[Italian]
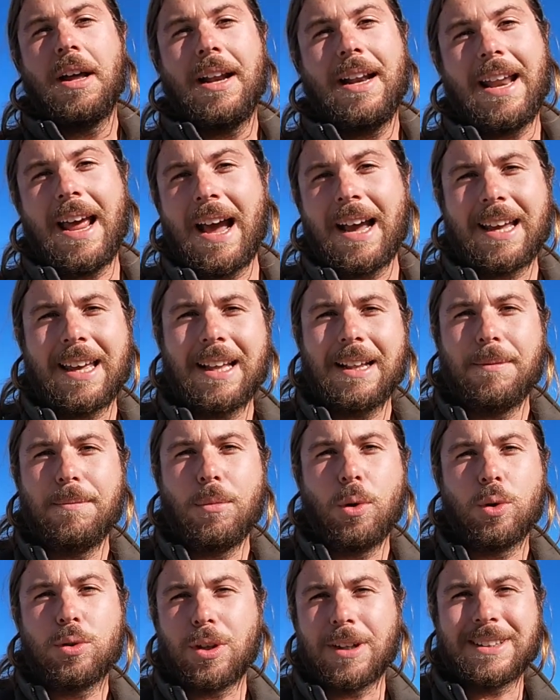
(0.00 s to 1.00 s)
neanche
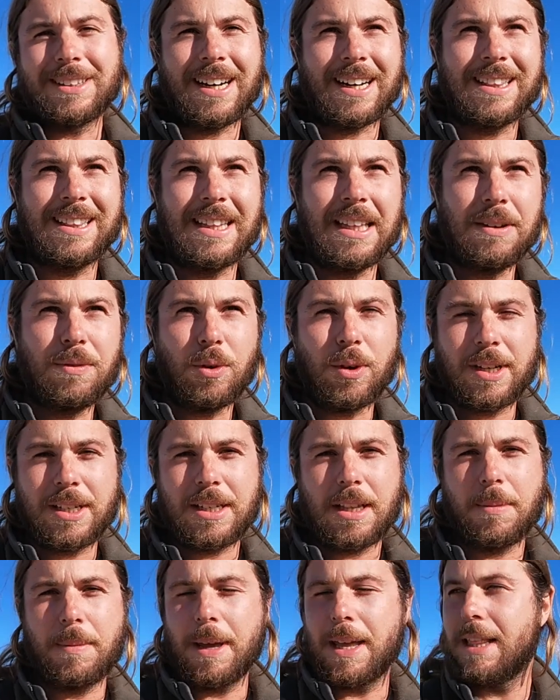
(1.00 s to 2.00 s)
molto attrattivo
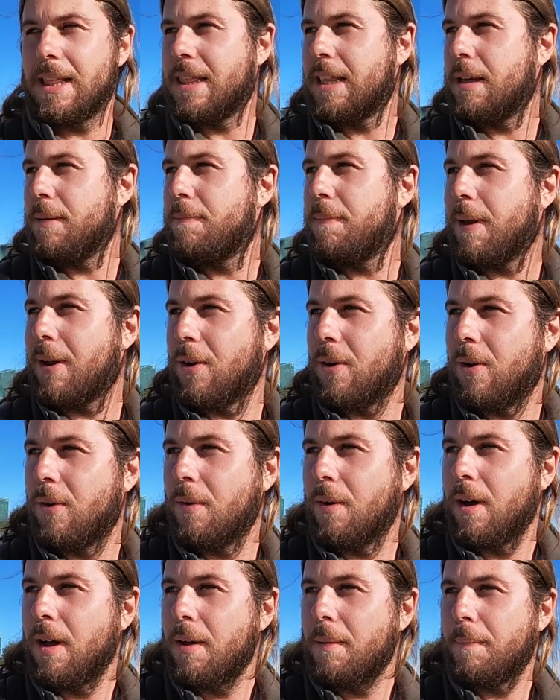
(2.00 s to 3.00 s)
onestamente
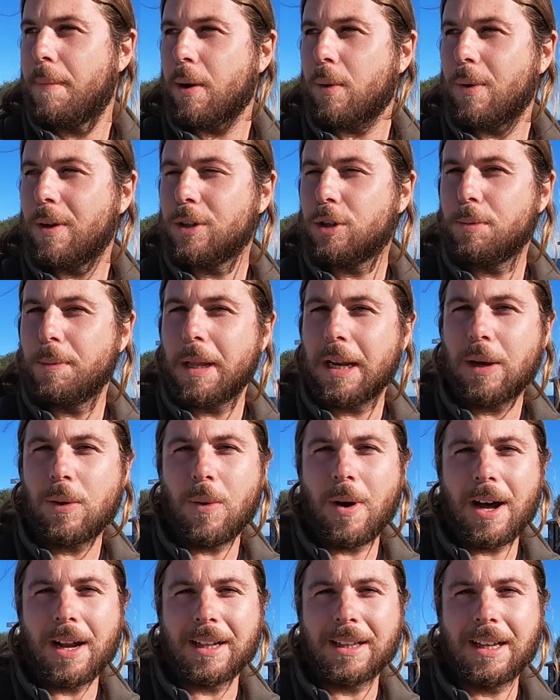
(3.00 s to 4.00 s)
però per quanto mi
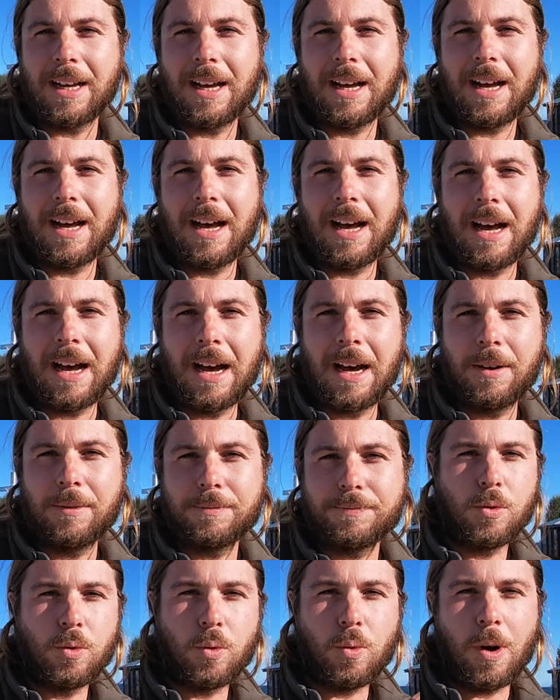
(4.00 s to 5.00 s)
riguarda ha
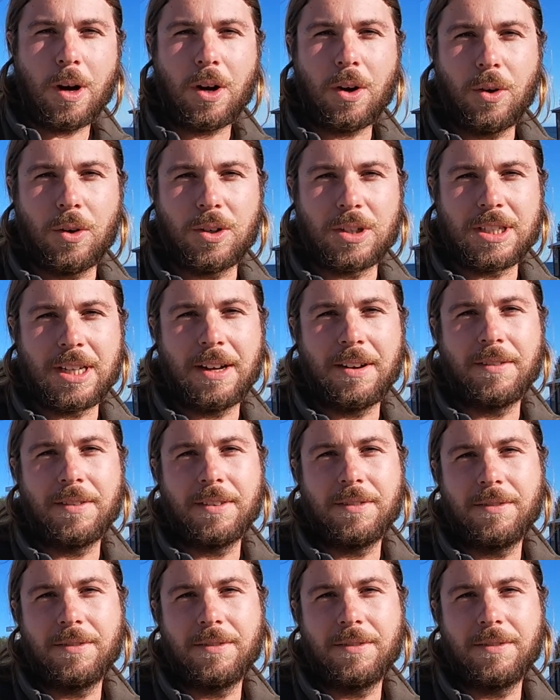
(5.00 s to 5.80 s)
un qualcosa